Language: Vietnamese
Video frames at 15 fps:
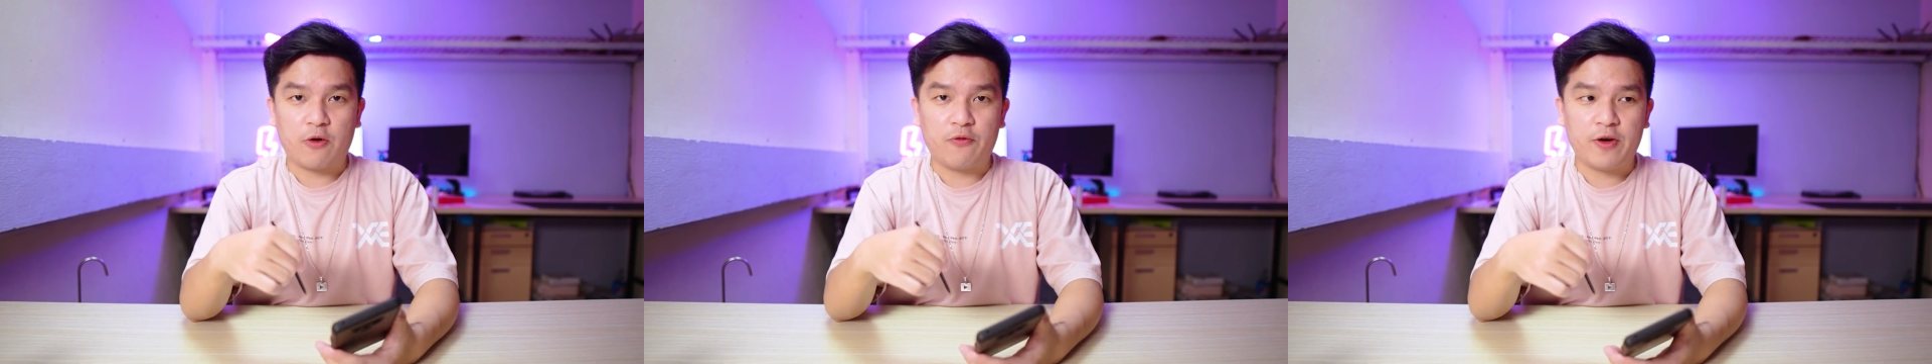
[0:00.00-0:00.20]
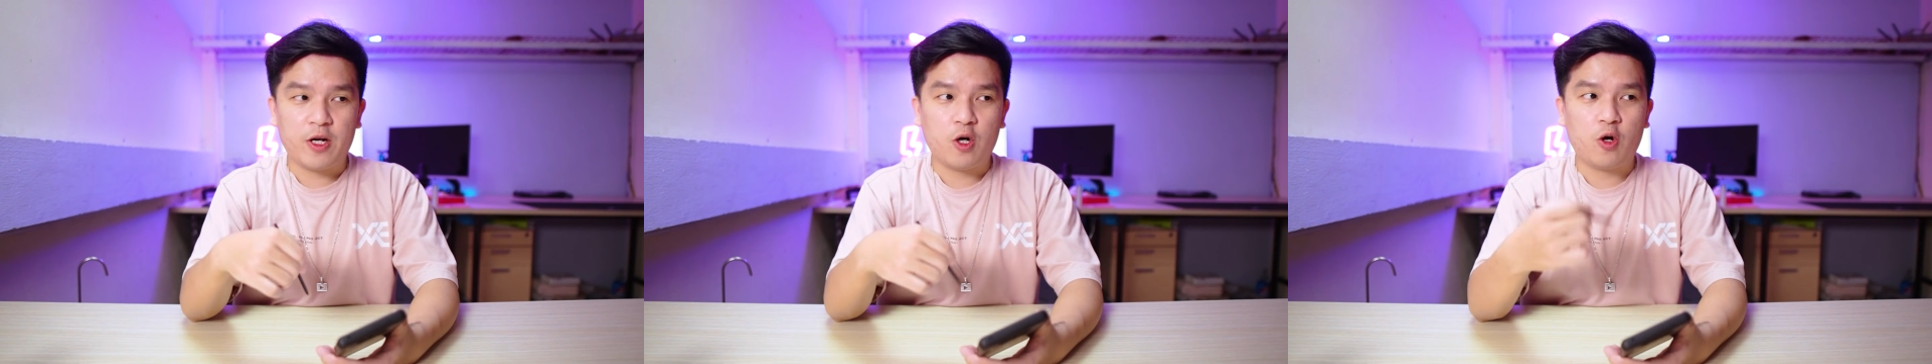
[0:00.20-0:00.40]

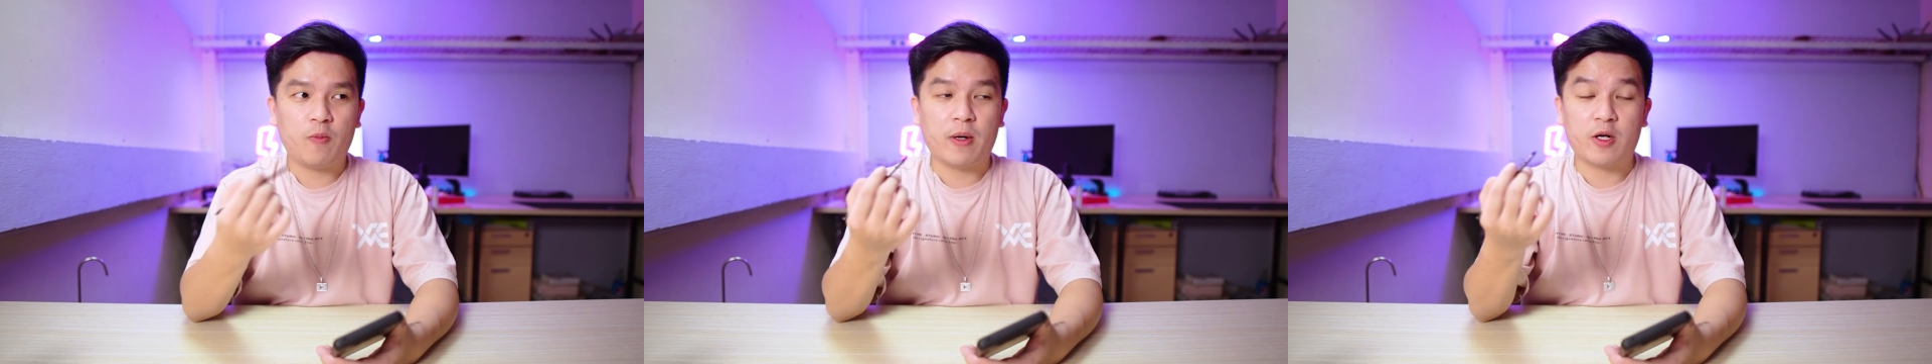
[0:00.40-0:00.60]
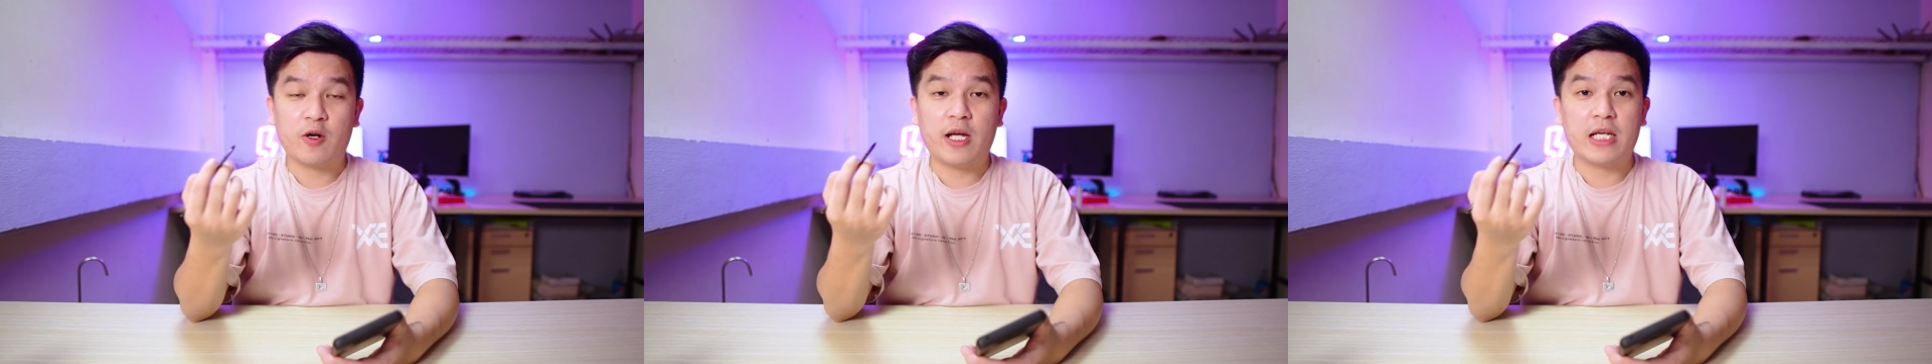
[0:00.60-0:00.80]
của video
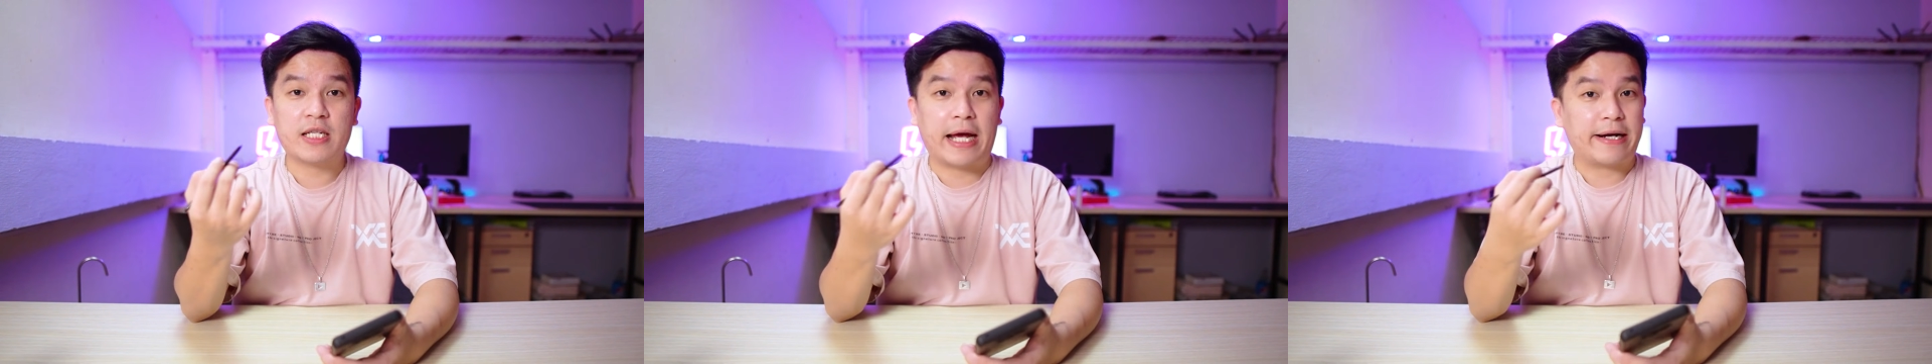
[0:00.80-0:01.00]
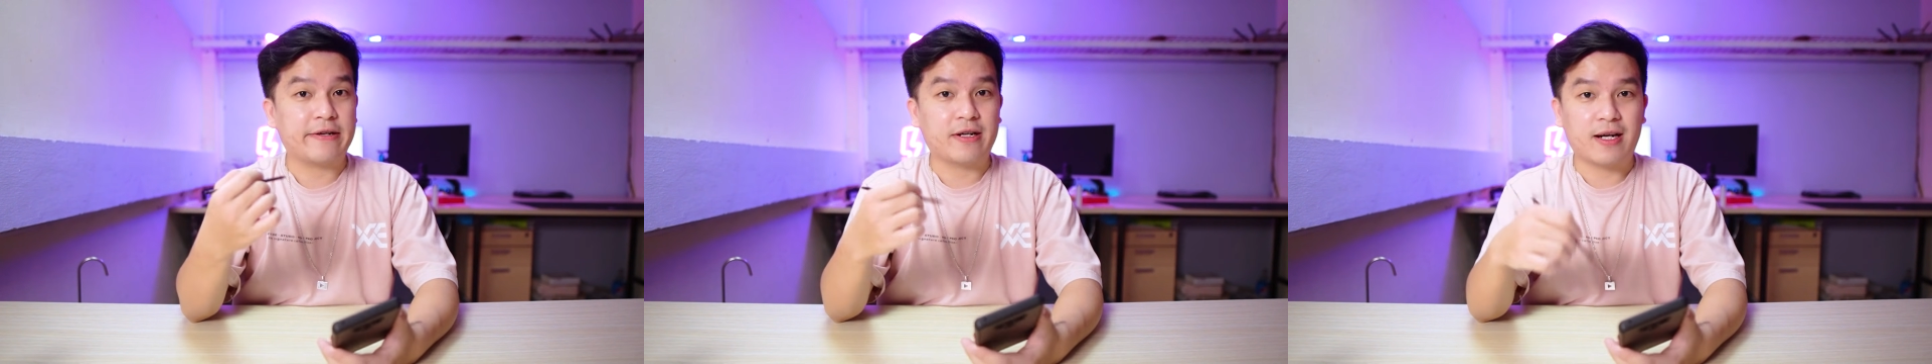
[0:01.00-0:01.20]
mình có để
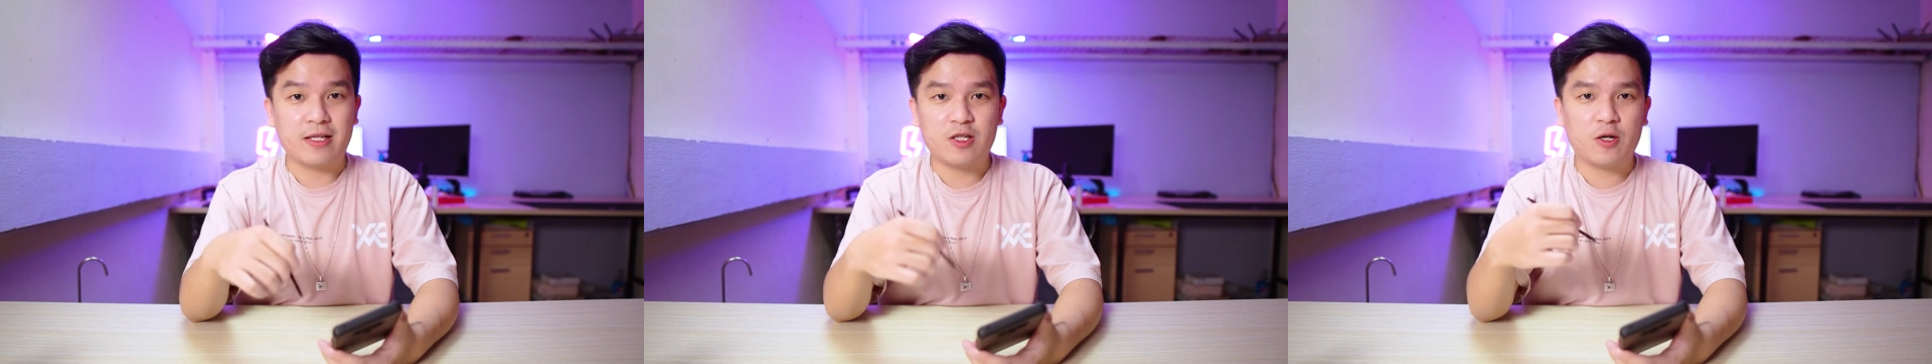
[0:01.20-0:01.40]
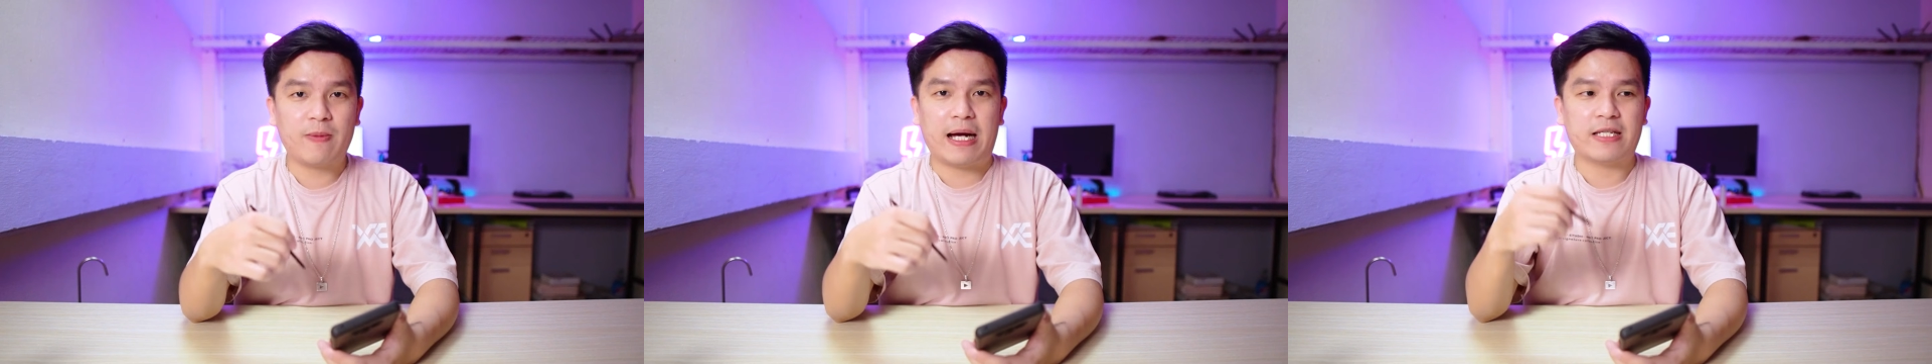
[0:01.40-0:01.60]
sẵn đường
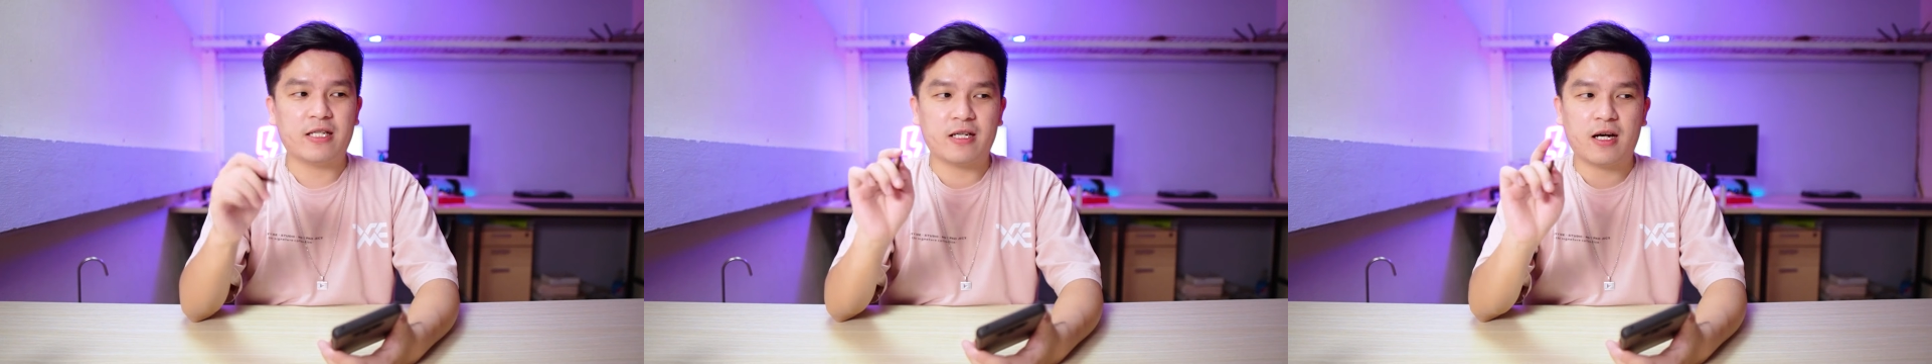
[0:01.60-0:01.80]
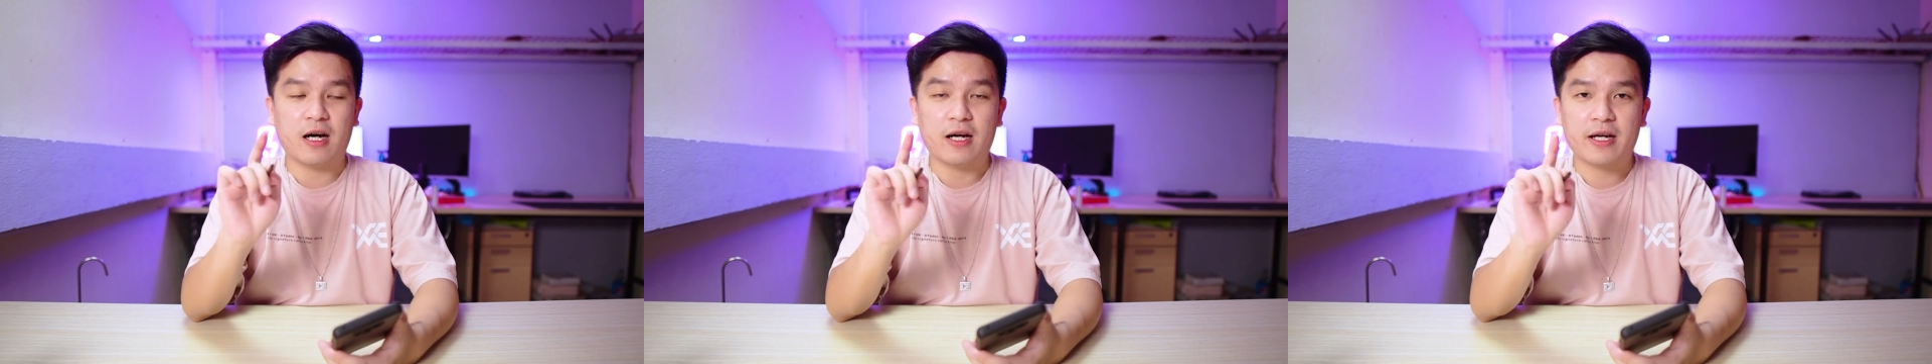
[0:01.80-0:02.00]
link cho các bạn
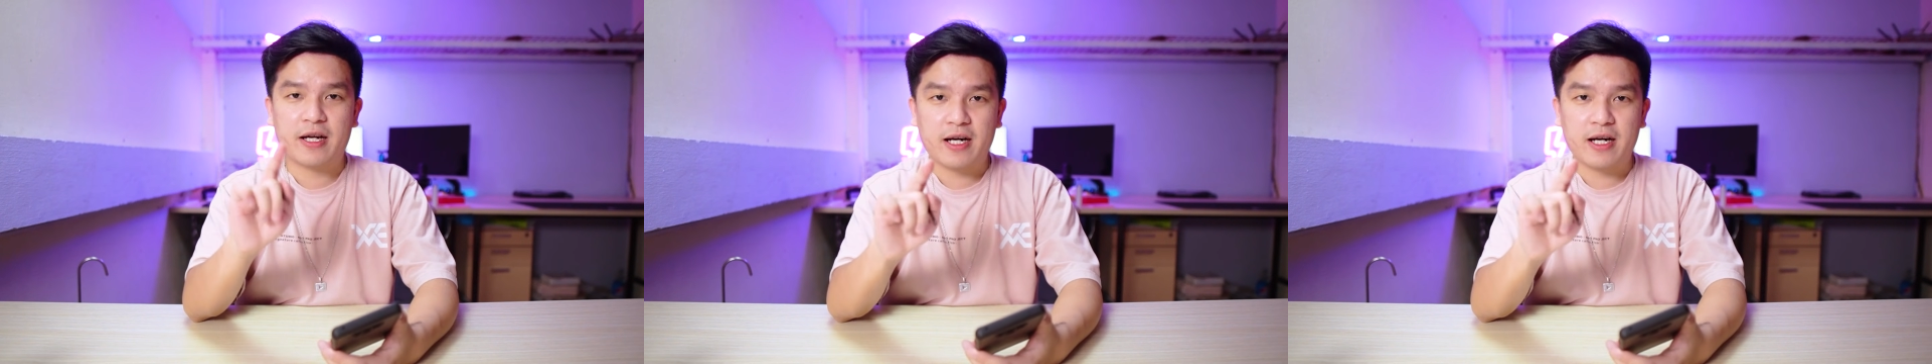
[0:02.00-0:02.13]
chỉ cần